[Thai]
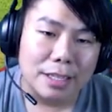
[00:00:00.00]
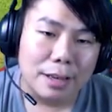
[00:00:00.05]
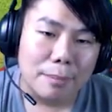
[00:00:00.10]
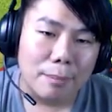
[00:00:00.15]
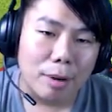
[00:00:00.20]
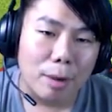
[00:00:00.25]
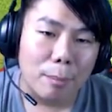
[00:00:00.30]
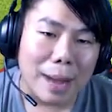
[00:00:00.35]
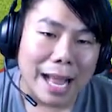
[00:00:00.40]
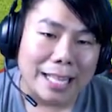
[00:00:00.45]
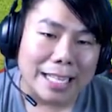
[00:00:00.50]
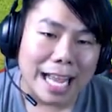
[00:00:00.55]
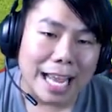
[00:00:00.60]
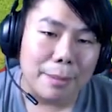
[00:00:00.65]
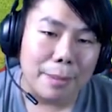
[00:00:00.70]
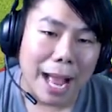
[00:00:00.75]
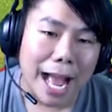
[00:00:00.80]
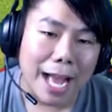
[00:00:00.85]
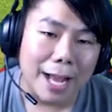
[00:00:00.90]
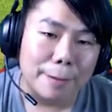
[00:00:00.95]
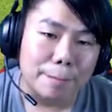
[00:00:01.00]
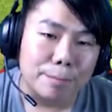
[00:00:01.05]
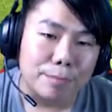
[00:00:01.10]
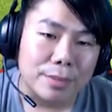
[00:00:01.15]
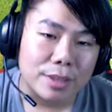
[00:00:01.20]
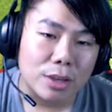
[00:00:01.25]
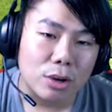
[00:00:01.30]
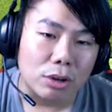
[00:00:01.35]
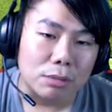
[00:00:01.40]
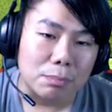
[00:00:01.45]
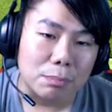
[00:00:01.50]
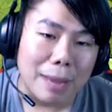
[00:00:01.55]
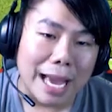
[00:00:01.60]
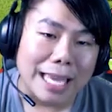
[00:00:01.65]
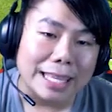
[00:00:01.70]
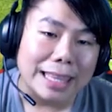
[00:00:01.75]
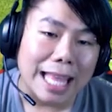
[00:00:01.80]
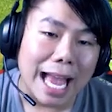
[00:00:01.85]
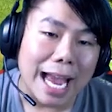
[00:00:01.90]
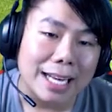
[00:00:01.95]
พอบ้านใกล้พังกดไม้
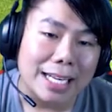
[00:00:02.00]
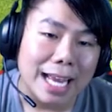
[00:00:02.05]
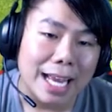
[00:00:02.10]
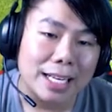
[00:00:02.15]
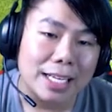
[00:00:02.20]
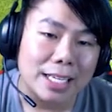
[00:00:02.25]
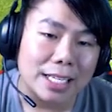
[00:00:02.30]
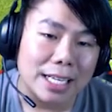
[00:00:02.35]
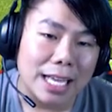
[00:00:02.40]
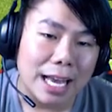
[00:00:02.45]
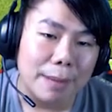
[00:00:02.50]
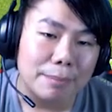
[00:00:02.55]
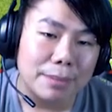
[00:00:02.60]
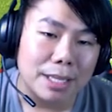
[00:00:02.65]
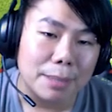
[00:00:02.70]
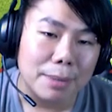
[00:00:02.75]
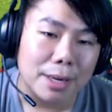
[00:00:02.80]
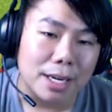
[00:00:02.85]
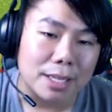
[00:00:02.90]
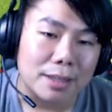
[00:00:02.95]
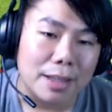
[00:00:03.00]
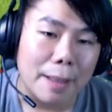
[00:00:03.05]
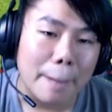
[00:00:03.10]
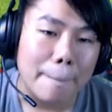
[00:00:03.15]
ตายได้เลยนะครับระเบิด